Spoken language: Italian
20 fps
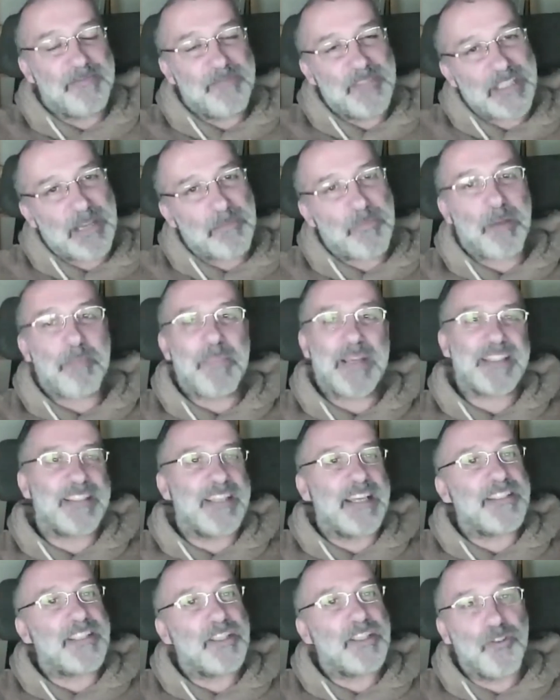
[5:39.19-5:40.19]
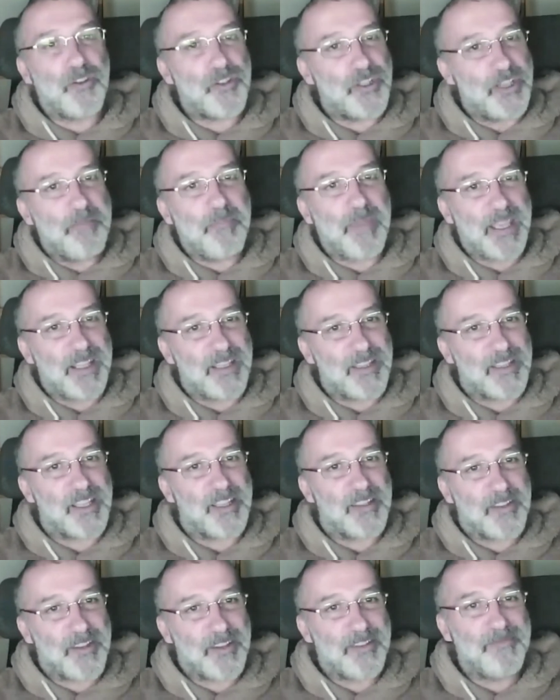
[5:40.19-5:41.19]
diciamo, abbastanza
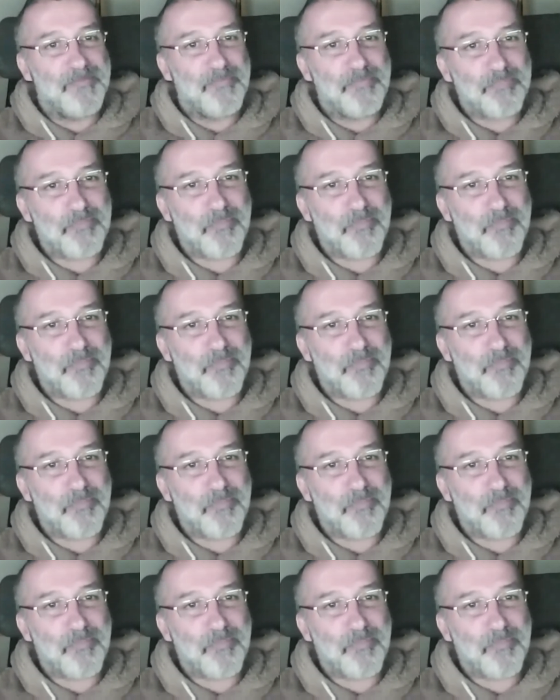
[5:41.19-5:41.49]
docilmente, no?